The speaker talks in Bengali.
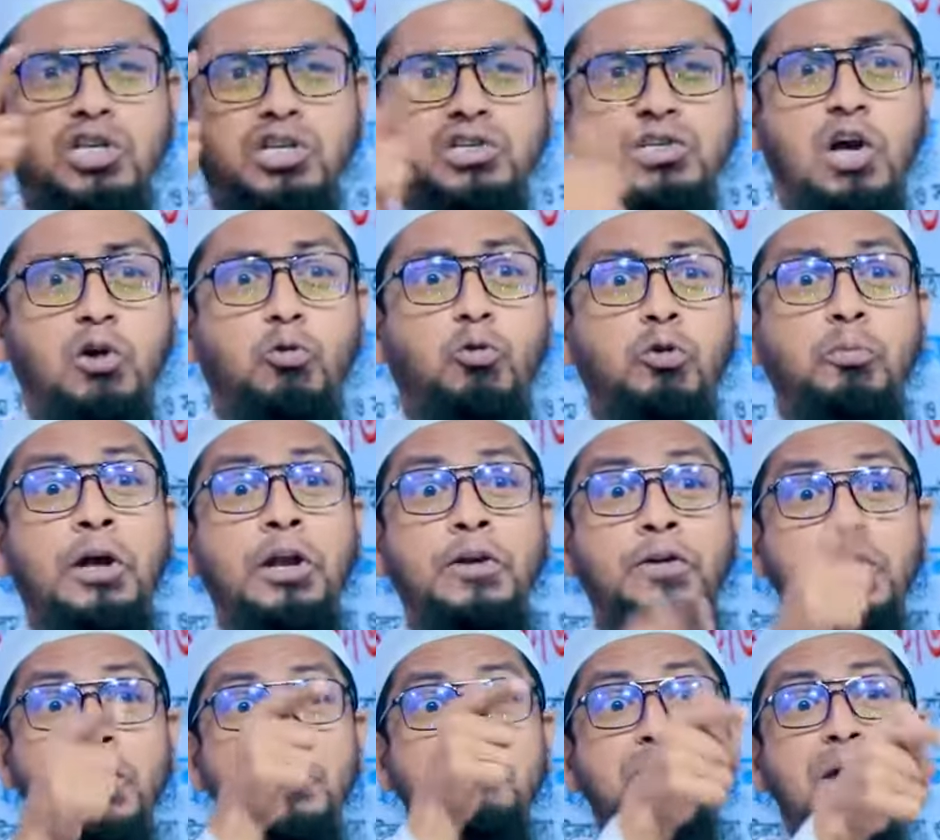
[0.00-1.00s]
চেষ্টা করবেন
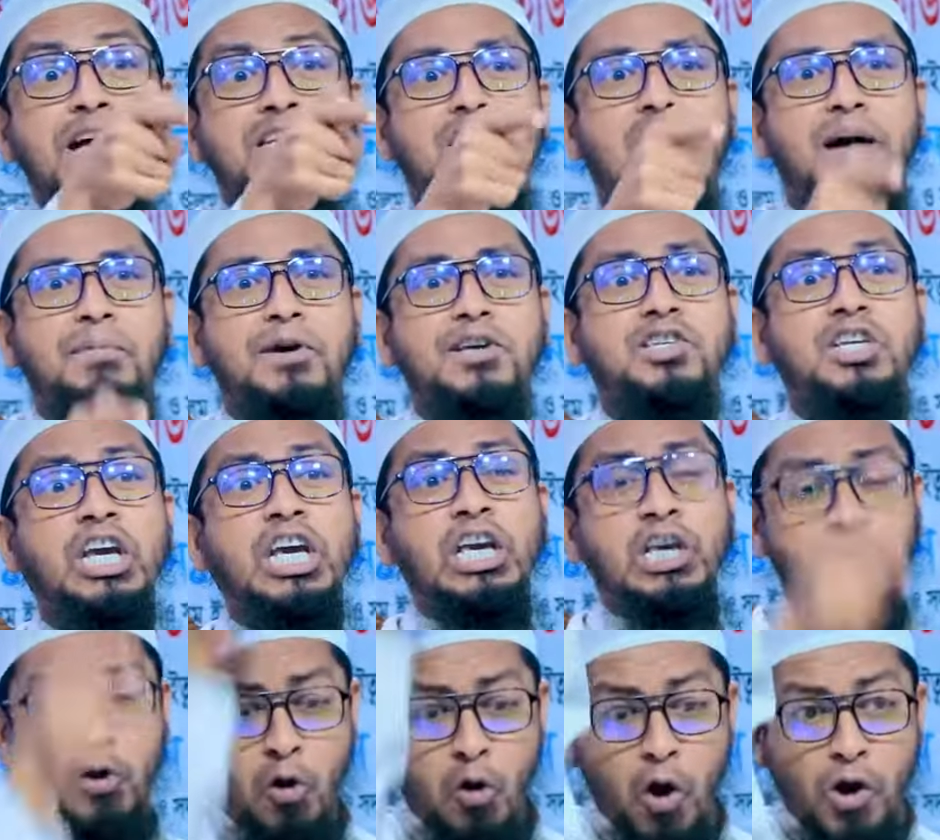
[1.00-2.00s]
পাশাপাশি
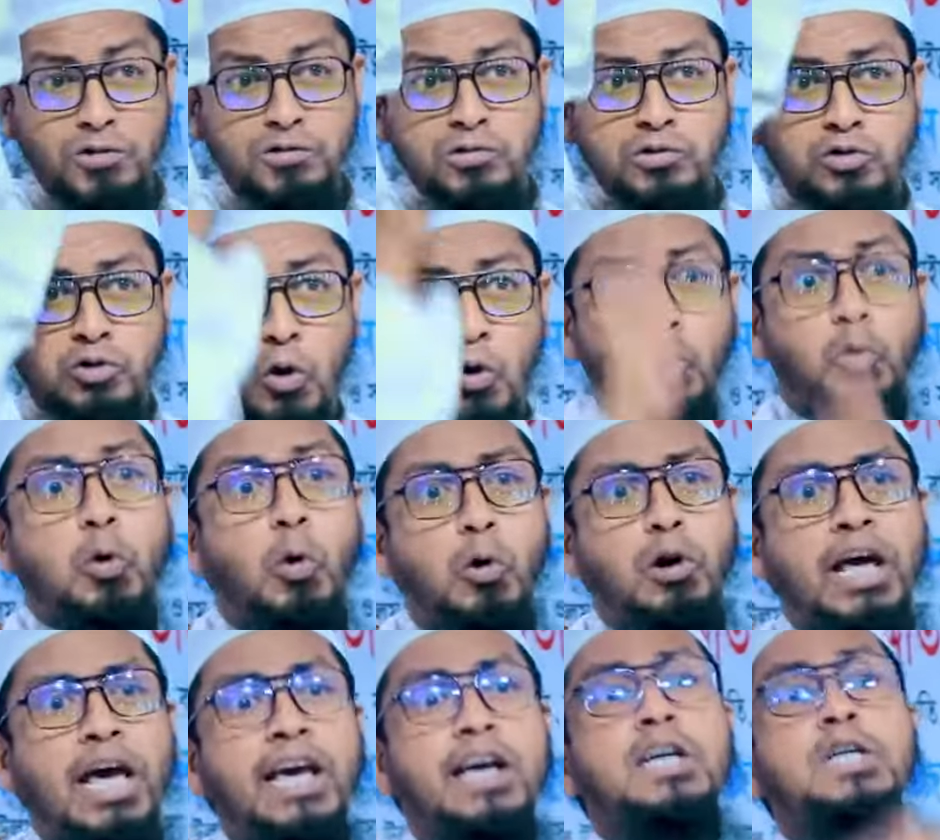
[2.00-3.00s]
অন্তর
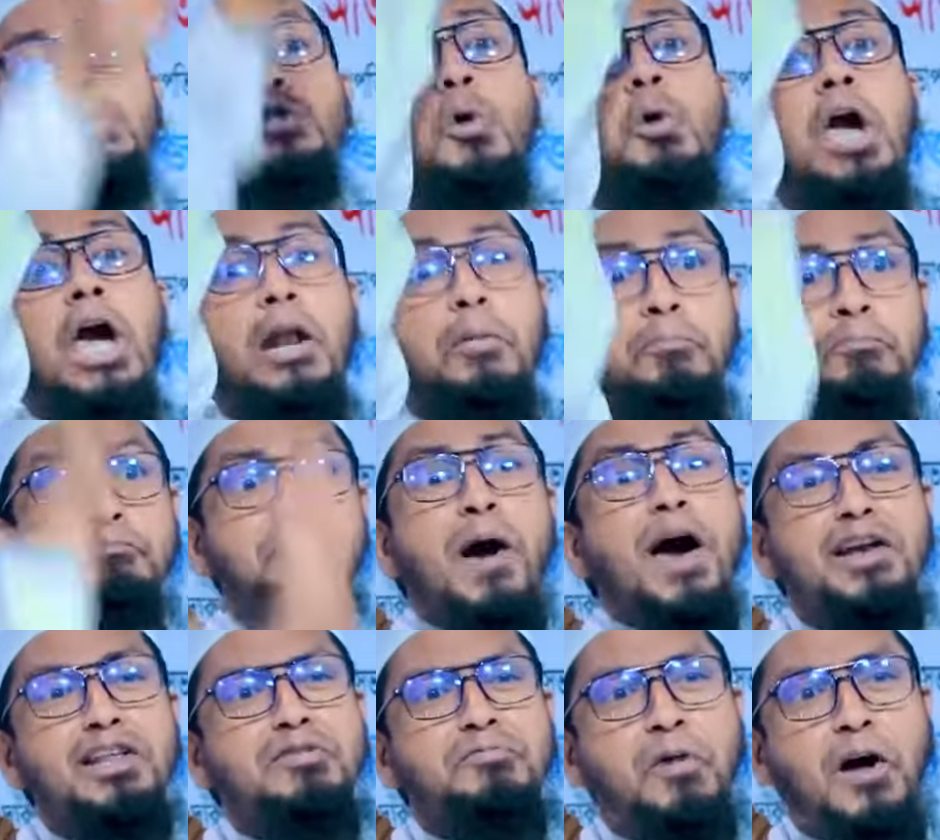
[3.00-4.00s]
খুলে চোখের
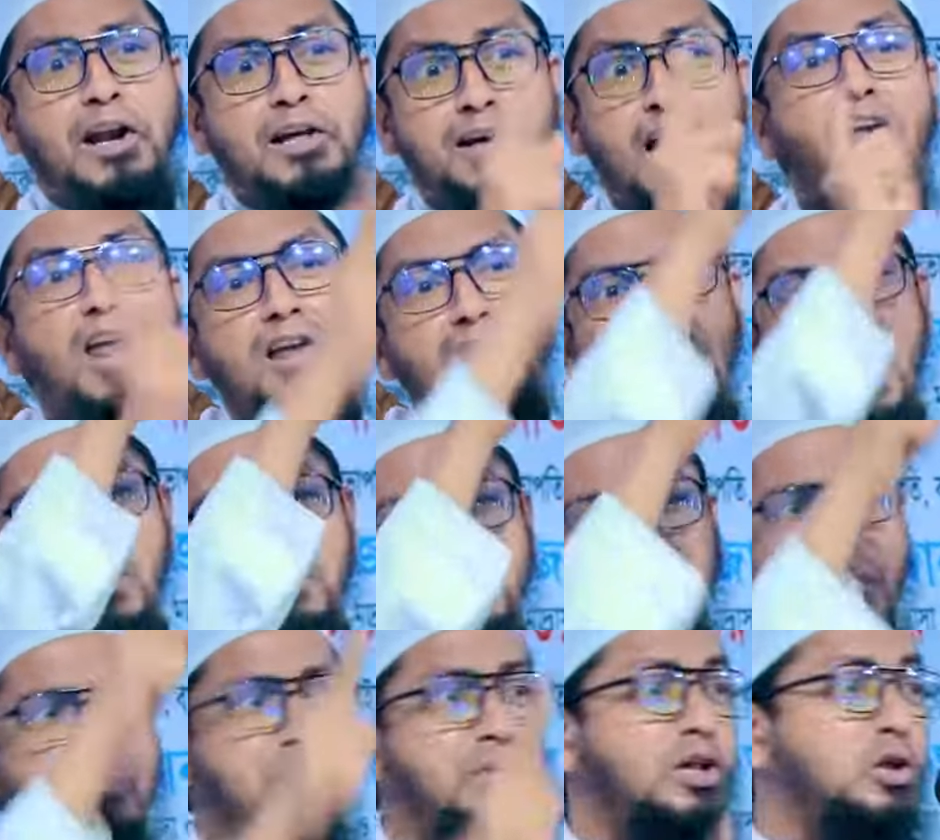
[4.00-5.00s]
পানি ফেলে আল্লাহর সামনে